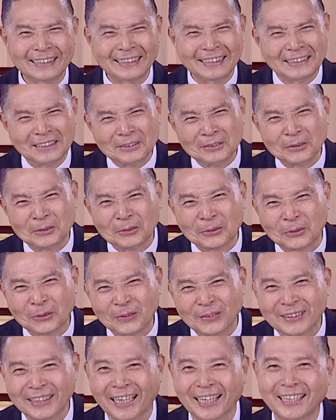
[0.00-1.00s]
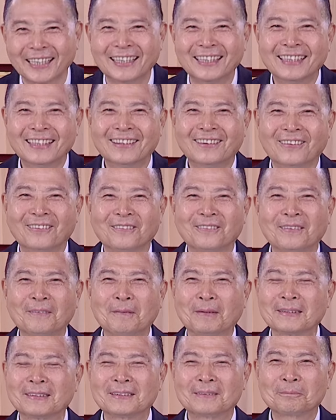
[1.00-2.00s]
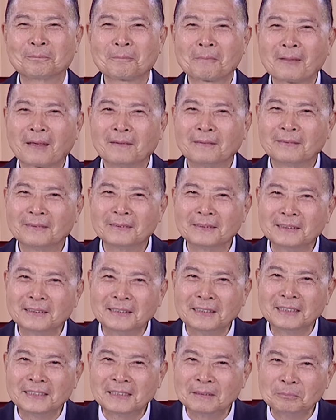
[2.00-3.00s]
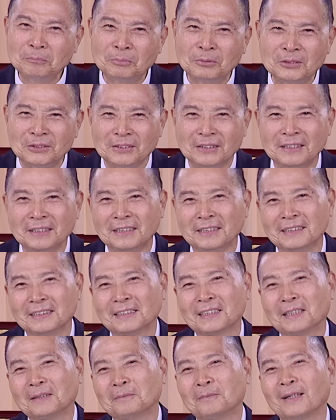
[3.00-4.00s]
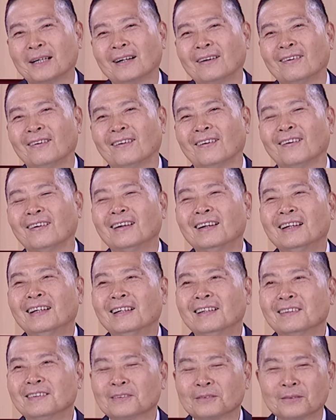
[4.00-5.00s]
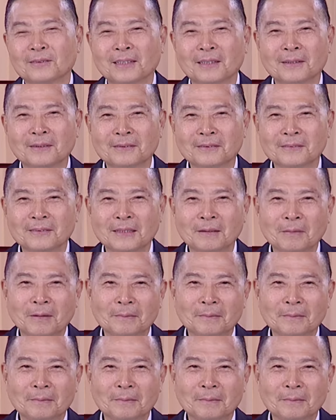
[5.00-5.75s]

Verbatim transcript: 一定很困难，我过嘛，疑心不忍，你知道吗？哈，跟他跟他妈